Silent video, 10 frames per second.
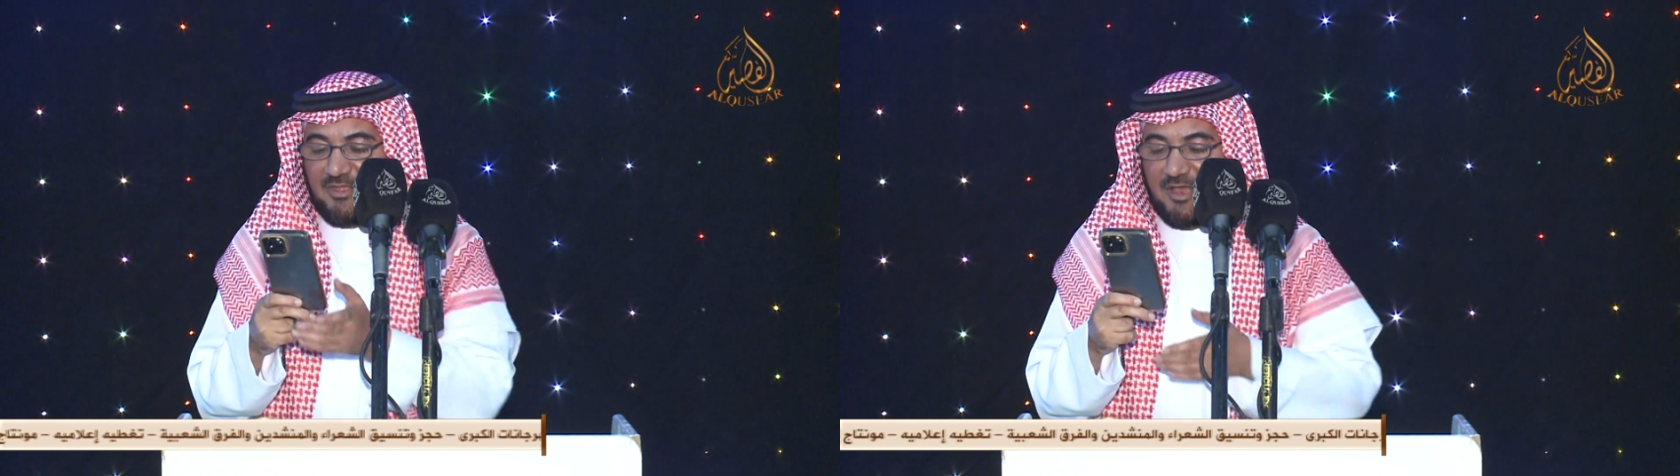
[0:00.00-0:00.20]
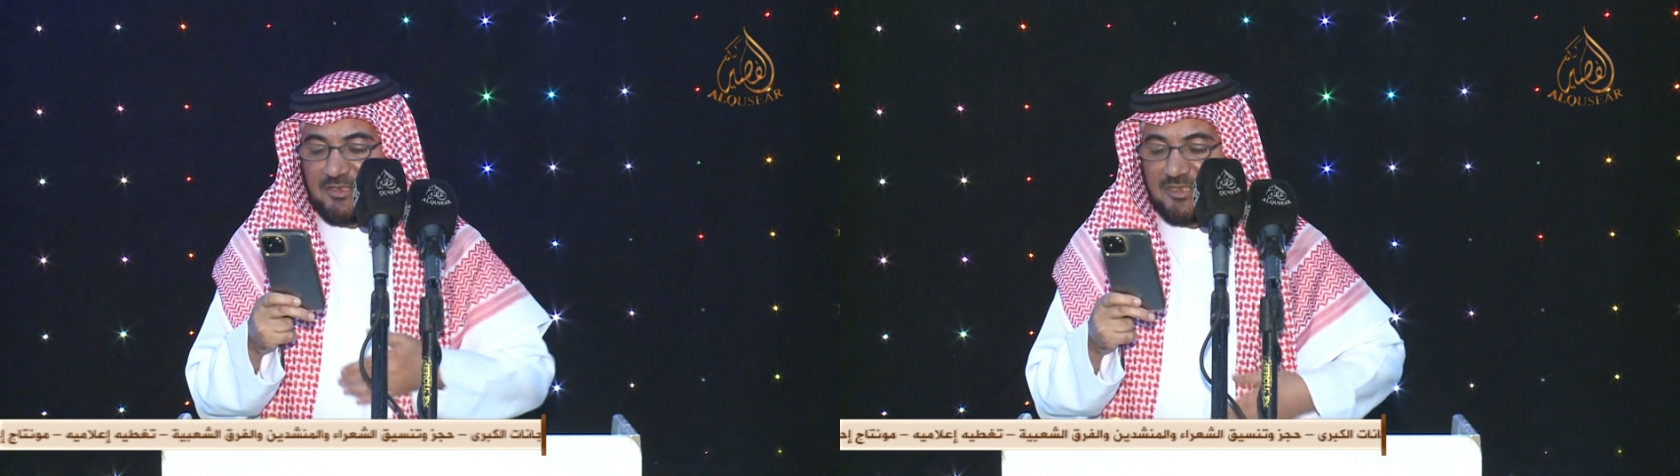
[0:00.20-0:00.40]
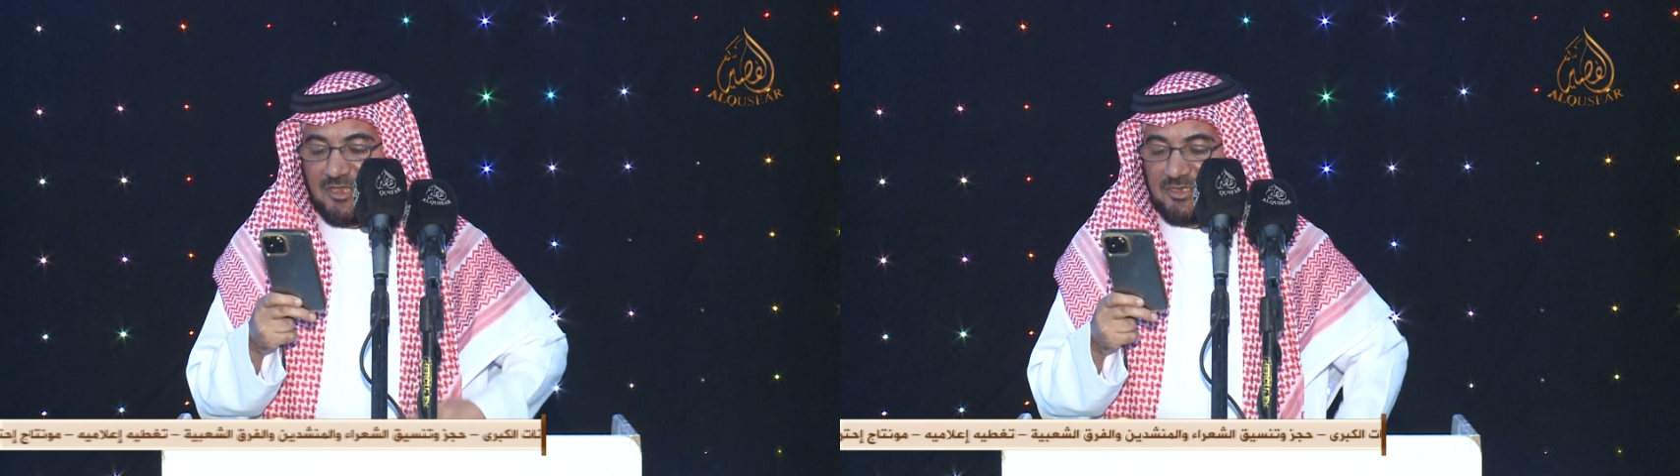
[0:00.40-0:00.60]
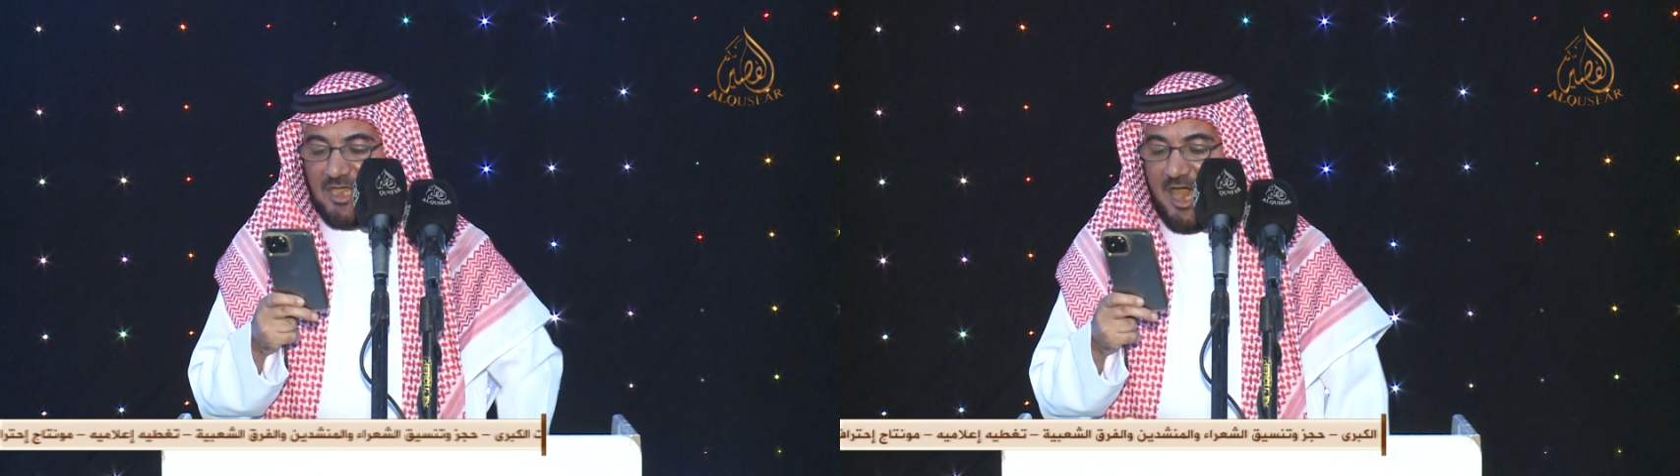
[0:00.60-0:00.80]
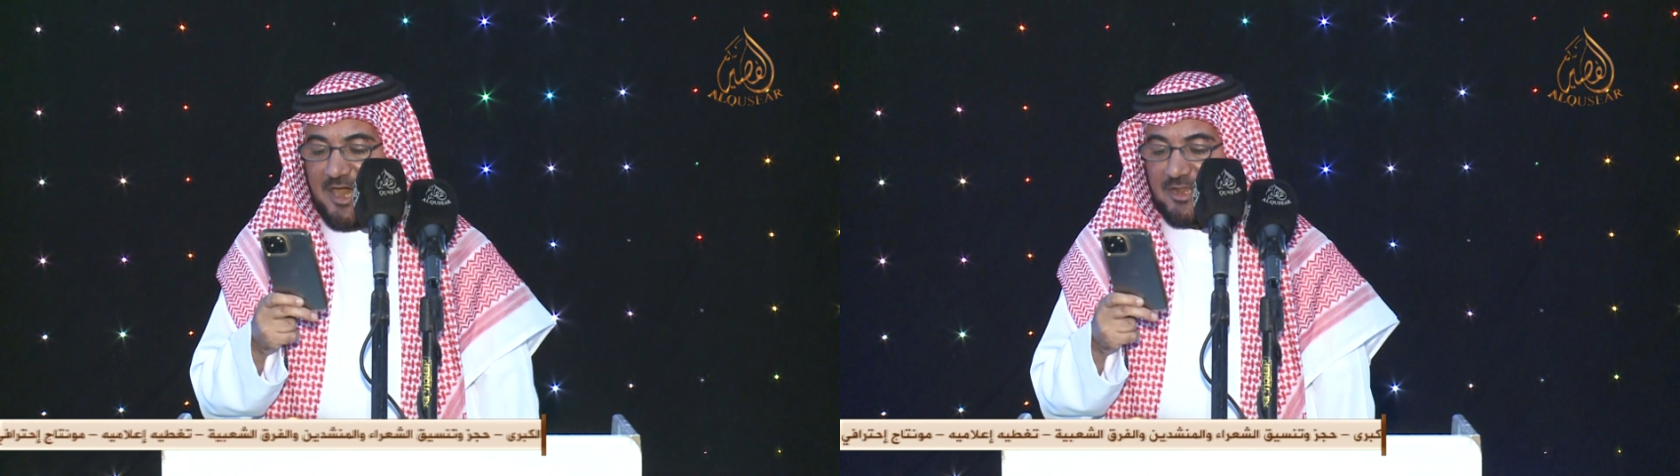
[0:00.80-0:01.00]
ضلع
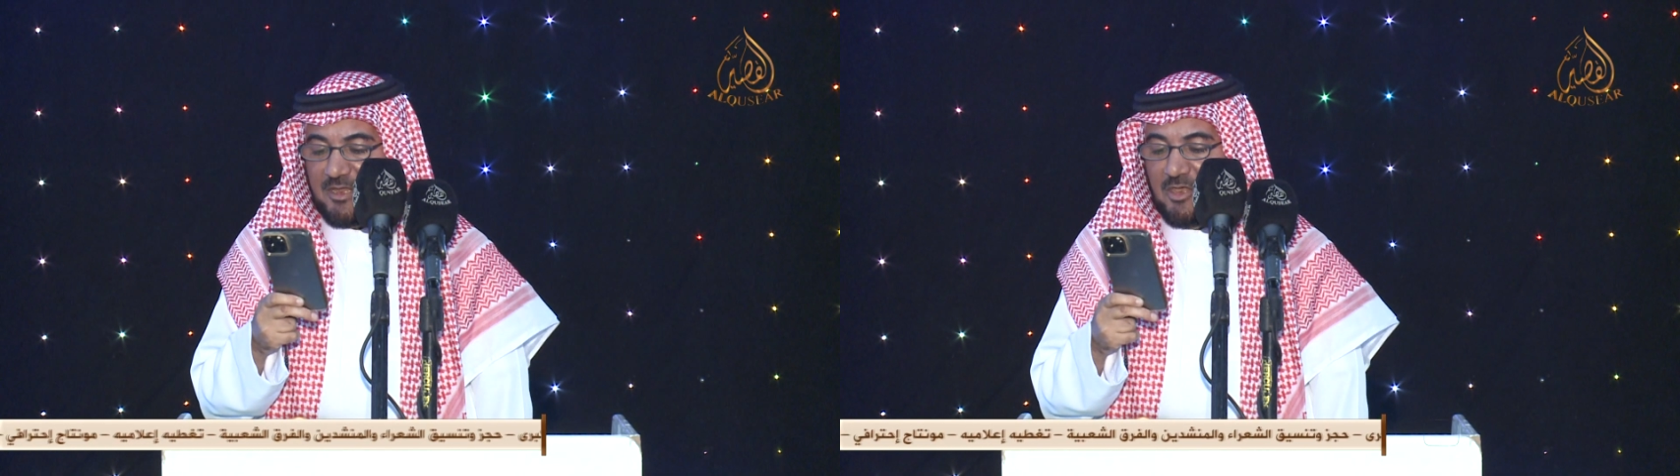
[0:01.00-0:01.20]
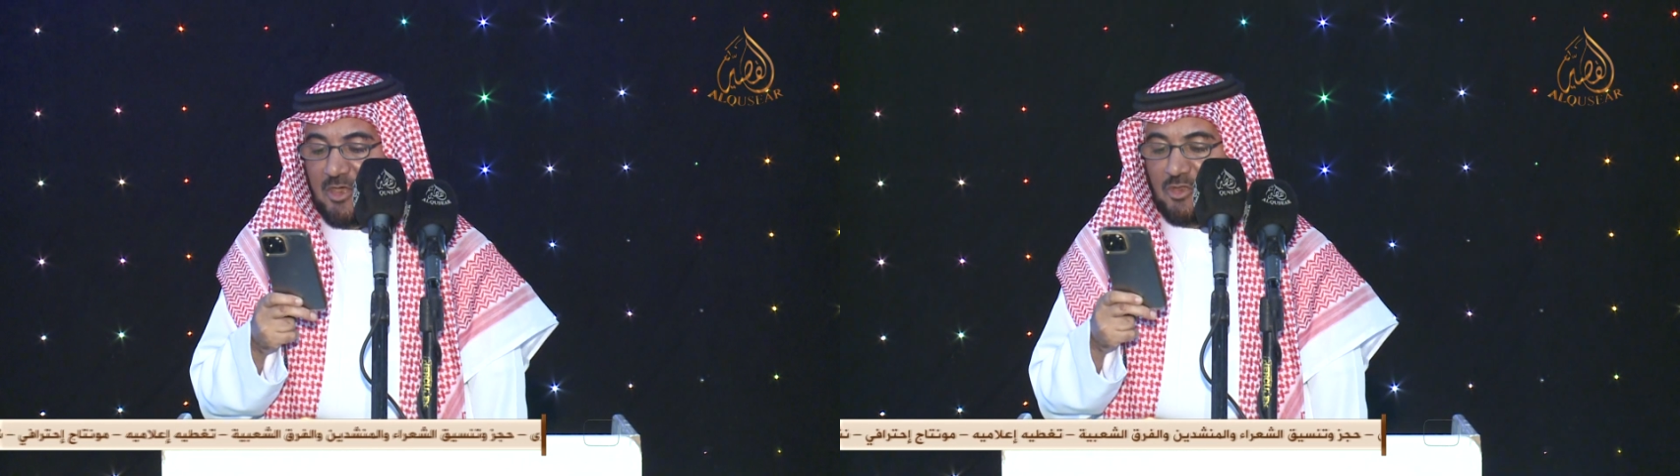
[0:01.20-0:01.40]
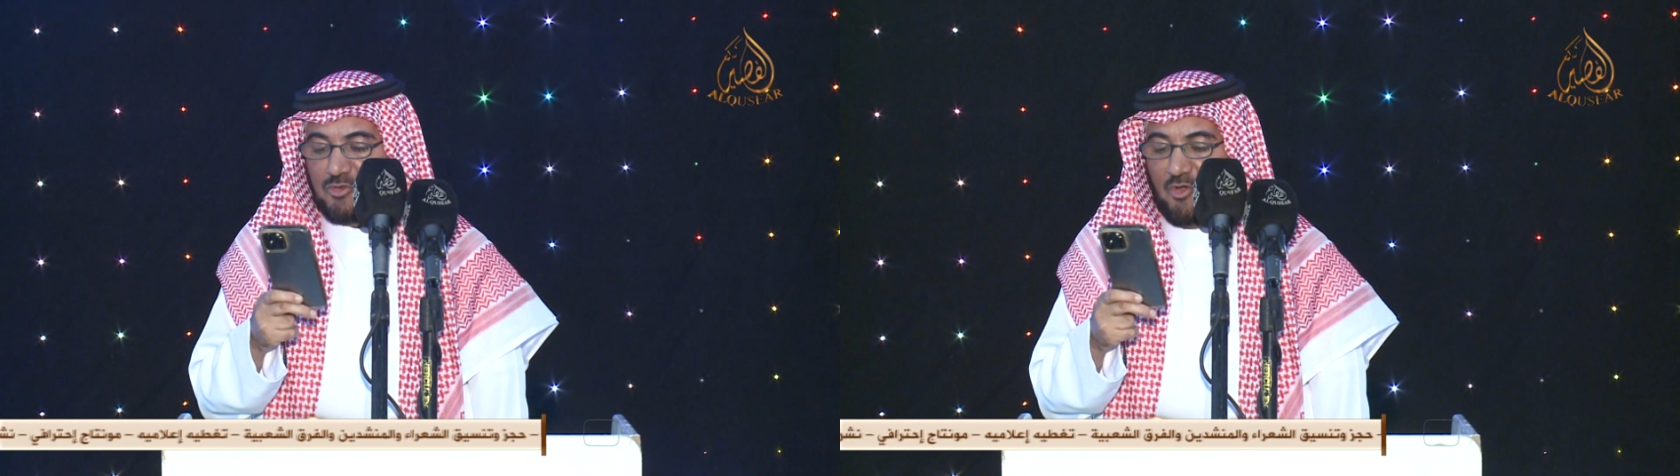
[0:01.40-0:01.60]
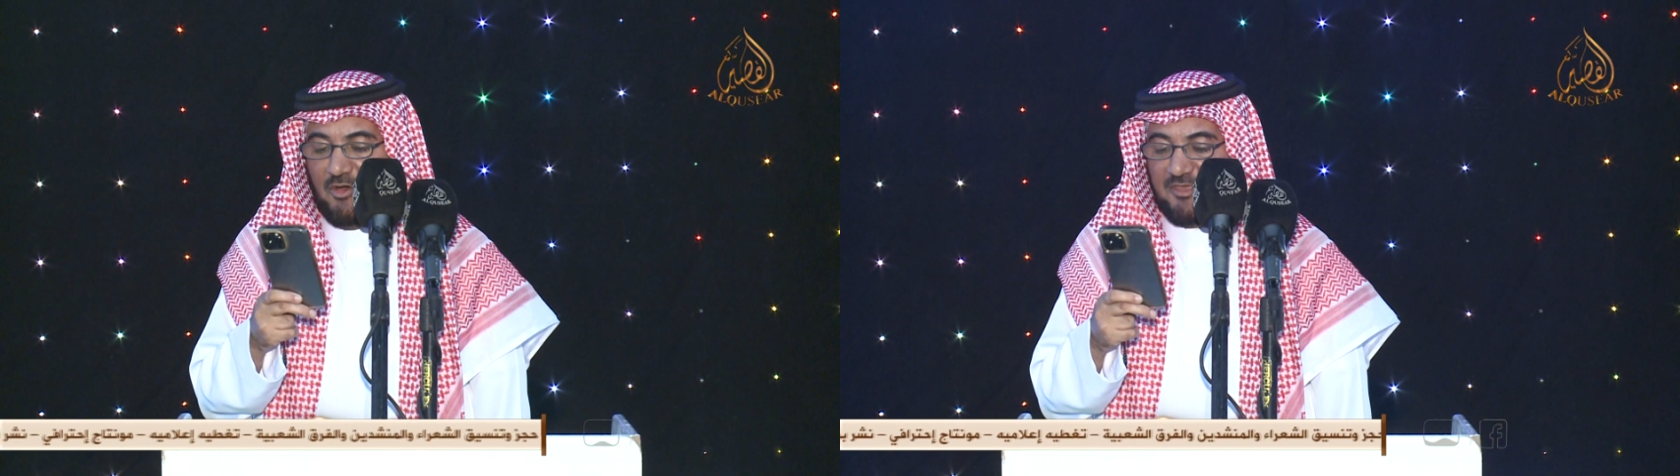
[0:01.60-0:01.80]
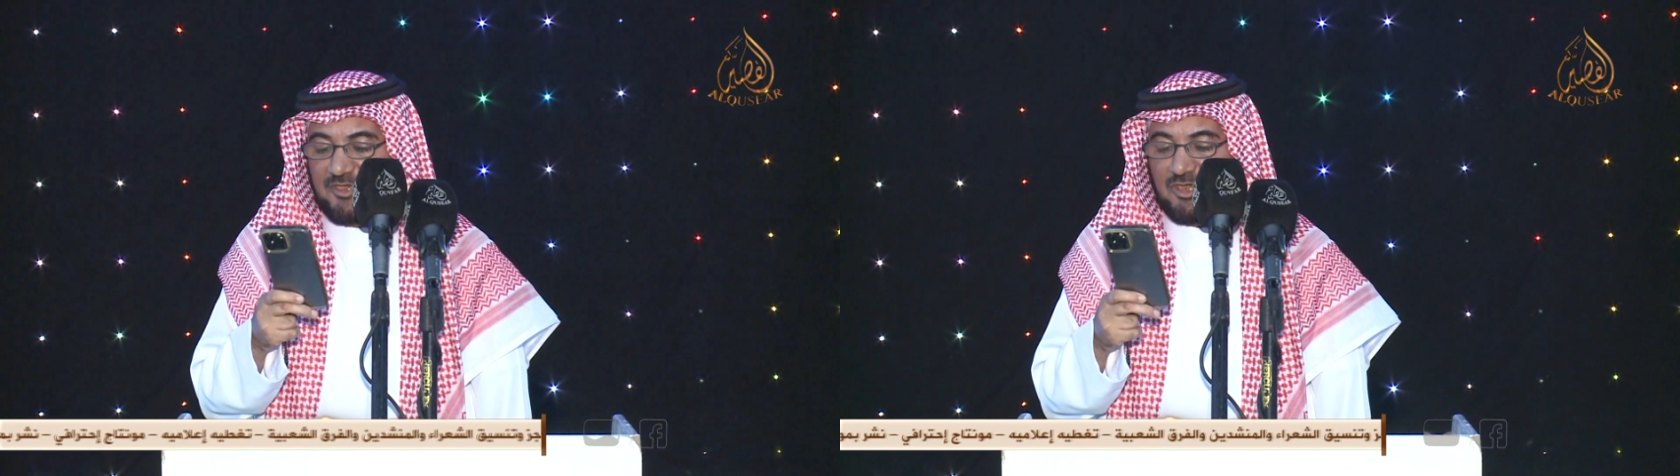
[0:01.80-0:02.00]
سنجار
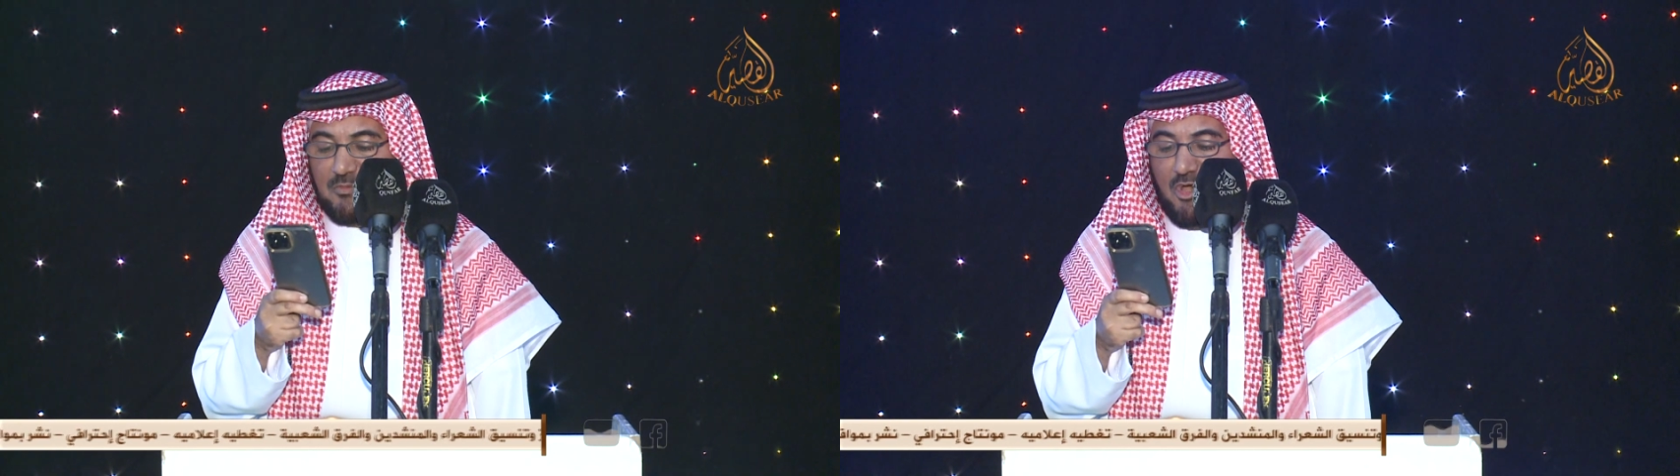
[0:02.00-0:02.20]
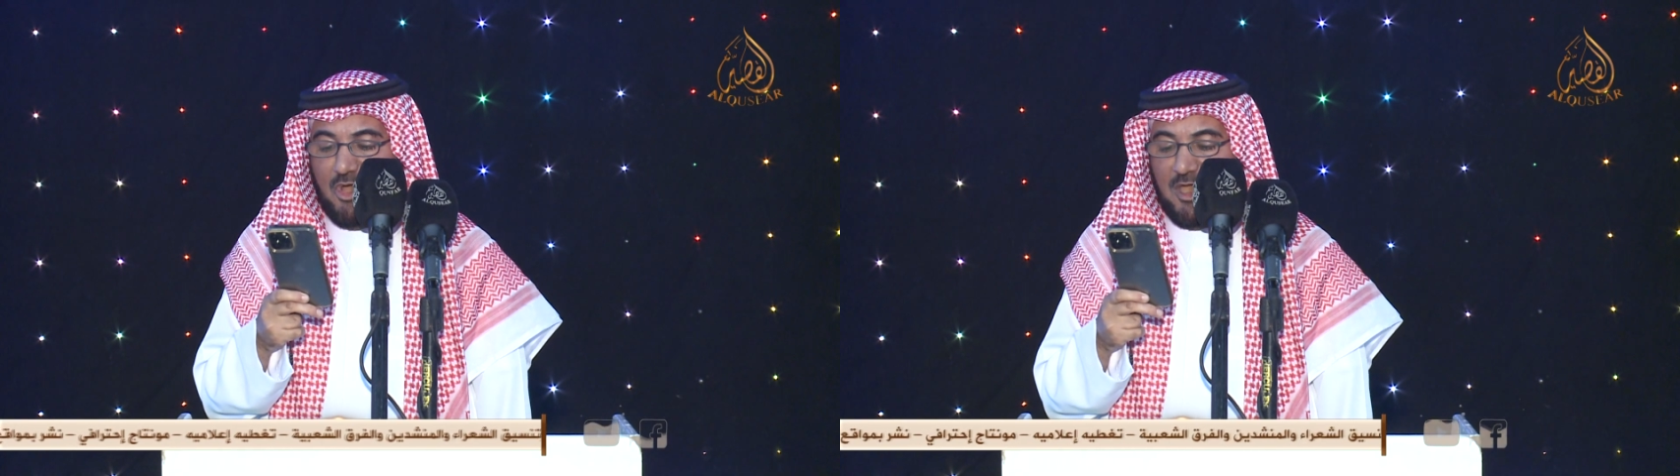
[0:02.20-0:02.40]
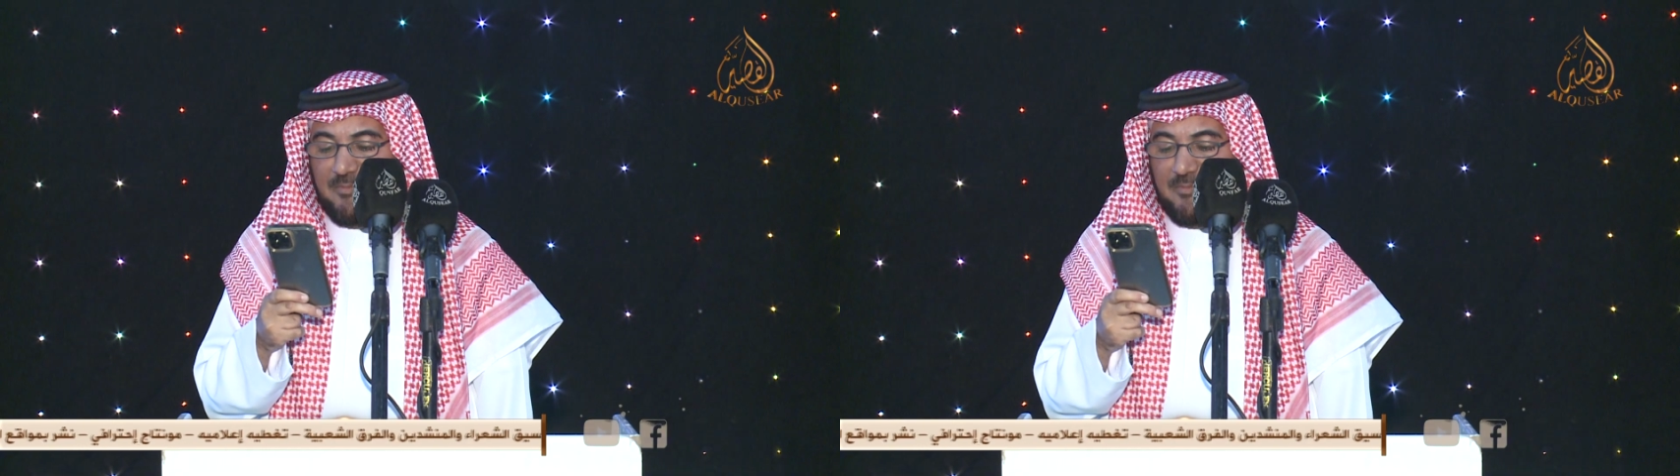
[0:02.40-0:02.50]
توضي شموعه